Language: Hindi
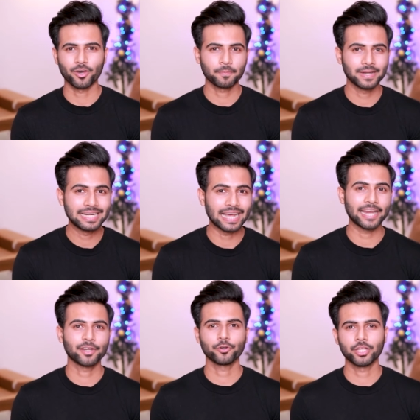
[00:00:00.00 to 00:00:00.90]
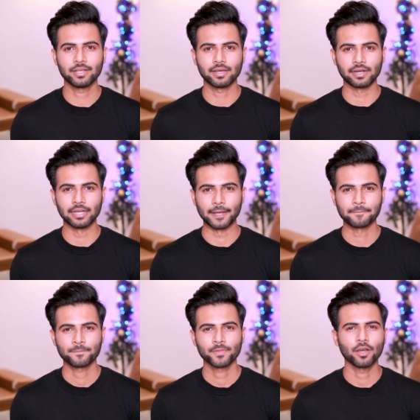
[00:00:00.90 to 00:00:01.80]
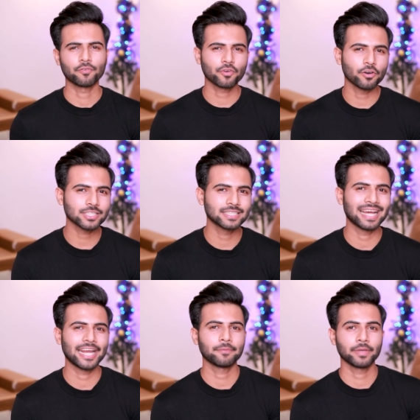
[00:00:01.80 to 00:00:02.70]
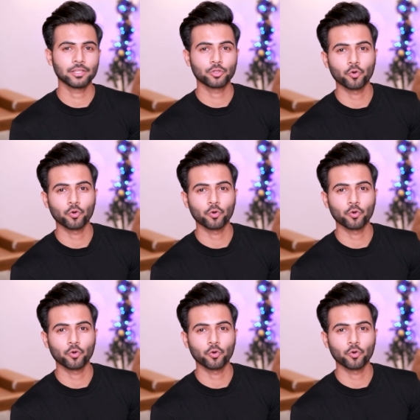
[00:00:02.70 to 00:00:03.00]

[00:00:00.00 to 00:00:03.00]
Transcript: और अपनी डाइट को ठीक कर लिया है ऑफकोर्स डाइट मेरी